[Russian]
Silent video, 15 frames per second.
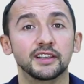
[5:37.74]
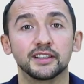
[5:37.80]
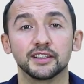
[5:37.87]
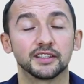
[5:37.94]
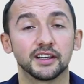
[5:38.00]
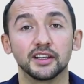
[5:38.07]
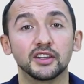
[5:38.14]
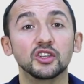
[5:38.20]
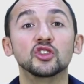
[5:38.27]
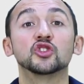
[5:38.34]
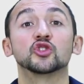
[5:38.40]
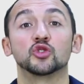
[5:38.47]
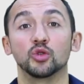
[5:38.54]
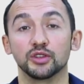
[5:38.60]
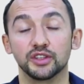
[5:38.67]
если искать, из
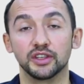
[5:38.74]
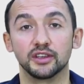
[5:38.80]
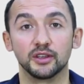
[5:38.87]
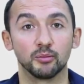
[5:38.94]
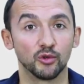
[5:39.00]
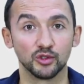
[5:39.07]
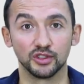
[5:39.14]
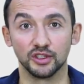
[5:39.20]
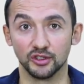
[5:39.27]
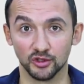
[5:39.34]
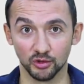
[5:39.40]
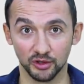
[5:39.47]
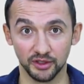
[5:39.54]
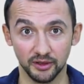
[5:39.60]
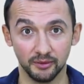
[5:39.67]
сотни, просто из
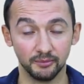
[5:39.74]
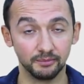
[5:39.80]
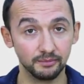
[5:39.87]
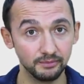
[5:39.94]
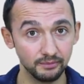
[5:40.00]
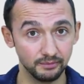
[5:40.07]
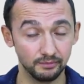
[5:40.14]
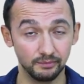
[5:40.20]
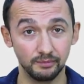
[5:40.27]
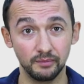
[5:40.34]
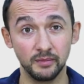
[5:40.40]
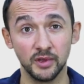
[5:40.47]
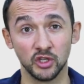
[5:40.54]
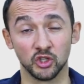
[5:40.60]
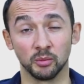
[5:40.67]
сотни,
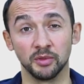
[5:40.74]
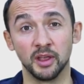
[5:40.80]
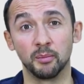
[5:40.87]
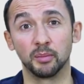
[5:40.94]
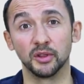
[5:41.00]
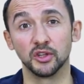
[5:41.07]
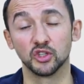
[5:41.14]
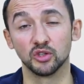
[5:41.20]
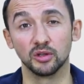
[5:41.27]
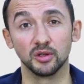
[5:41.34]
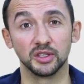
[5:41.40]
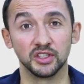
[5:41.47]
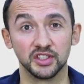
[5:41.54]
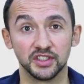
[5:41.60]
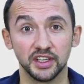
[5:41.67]
чтобы нам подошел
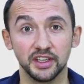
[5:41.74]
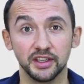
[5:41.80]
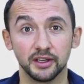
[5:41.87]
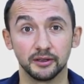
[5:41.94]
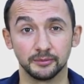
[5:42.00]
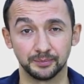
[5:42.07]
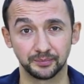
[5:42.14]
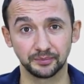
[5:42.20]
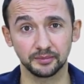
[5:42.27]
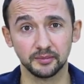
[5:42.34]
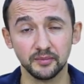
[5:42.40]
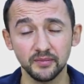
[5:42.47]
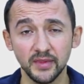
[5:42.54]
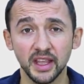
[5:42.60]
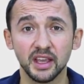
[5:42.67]
и ценник,
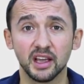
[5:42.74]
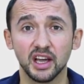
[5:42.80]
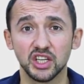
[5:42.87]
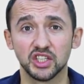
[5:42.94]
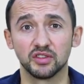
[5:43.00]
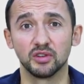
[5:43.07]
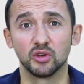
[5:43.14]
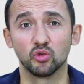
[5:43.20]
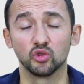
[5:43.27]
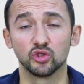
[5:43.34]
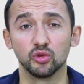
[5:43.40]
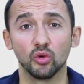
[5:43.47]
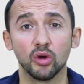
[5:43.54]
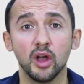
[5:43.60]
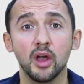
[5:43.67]
и качество их
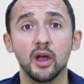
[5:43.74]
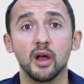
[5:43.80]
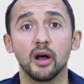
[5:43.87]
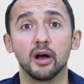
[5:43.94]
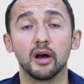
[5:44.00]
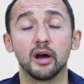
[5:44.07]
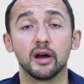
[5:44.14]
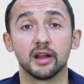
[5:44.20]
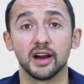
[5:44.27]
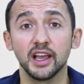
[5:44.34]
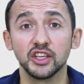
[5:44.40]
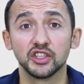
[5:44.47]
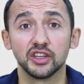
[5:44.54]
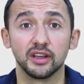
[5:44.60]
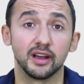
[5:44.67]
услуг. А,
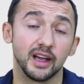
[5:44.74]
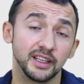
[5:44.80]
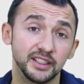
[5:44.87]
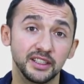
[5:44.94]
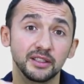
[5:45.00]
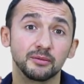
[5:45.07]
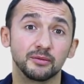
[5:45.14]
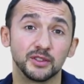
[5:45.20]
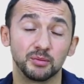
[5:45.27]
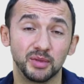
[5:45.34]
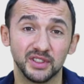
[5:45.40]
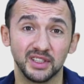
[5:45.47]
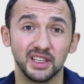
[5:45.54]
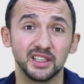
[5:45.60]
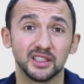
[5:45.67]
раньше один
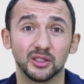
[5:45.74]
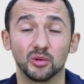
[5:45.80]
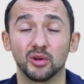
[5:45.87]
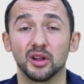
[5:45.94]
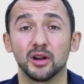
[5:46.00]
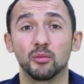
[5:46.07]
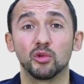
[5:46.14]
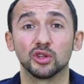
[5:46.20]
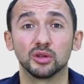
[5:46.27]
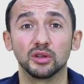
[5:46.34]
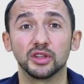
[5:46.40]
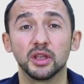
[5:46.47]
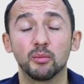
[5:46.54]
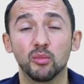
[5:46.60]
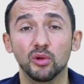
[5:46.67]
специалист, который работал
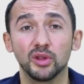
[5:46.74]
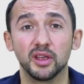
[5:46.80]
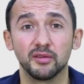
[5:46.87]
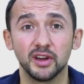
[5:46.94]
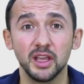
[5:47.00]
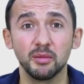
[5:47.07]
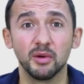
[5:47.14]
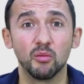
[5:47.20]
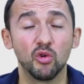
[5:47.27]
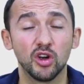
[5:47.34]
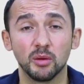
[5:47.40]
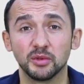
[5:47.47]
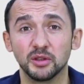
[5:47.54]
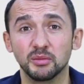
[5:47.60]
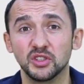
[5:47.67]
не полное время,
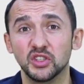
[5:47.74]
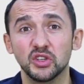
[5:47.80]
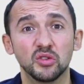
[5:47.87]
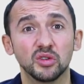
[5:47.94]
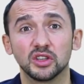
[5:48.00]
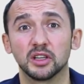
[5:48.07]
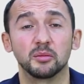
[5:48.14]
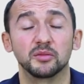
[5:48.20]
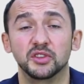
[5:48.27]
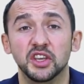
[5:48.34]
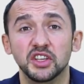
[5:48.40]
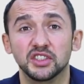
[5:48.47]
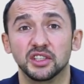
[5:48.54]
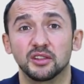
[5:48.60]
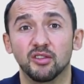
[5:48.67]
мог оптимизировать там
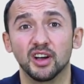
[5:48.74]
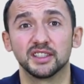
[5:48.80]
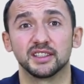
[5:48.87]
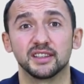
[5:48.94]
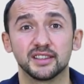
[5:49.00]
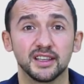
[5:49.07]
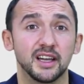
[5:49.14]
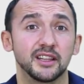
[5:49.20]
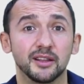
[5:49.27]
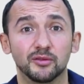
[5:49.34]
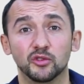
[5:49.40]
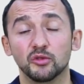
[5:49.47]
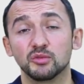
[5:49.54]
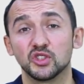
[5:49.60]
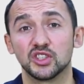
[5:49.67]
10-20 сайтов,
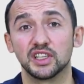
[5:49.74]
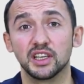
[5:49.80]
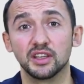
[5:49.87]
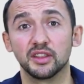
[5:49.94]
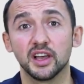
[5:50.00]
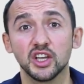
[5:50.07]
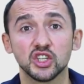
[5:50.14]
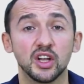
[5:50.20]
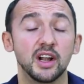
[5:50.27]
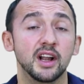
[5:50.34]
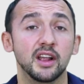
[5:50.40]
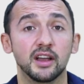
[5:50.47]
в том числе и наш,